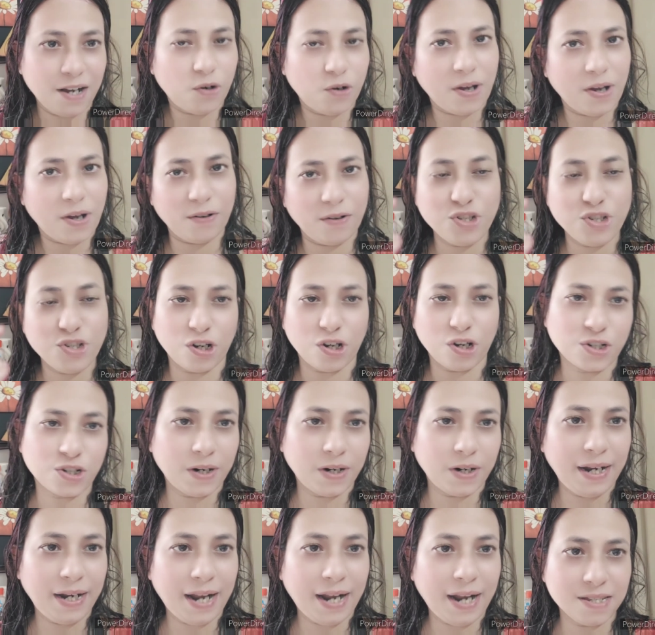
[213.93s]
এখন চট করে
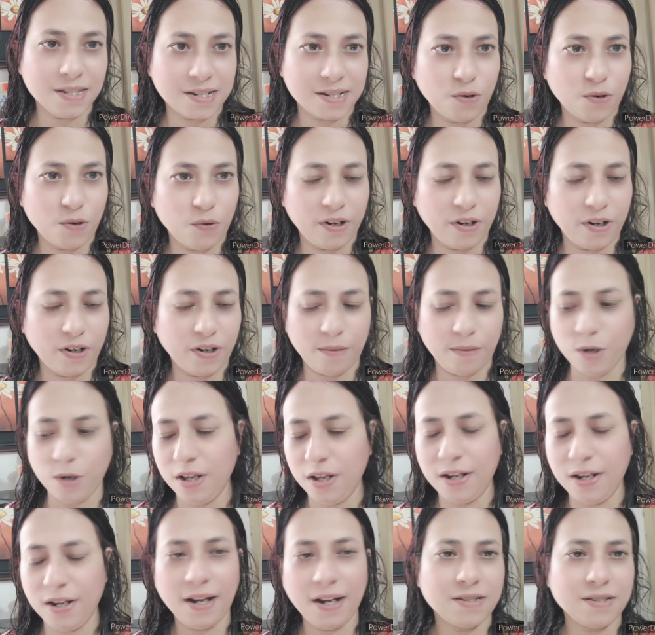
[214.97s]
লাঞ্চটা করে নেব
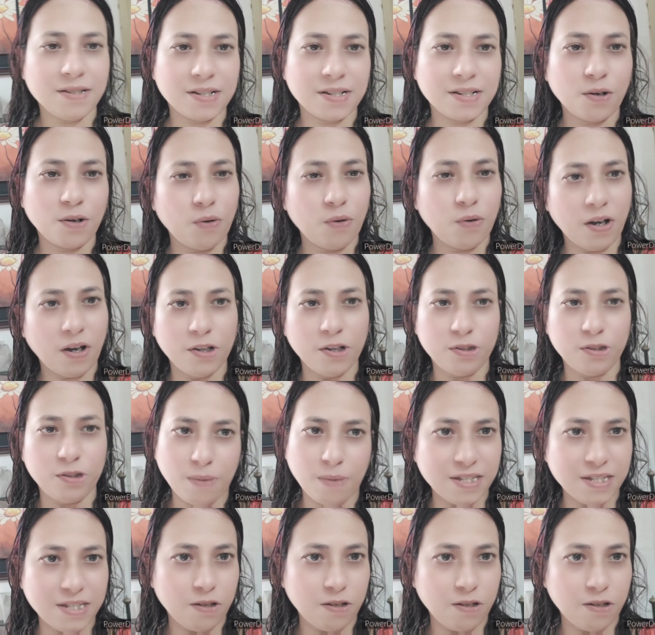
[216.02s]
লাঞ্চটা করে হয়তো পাঁচ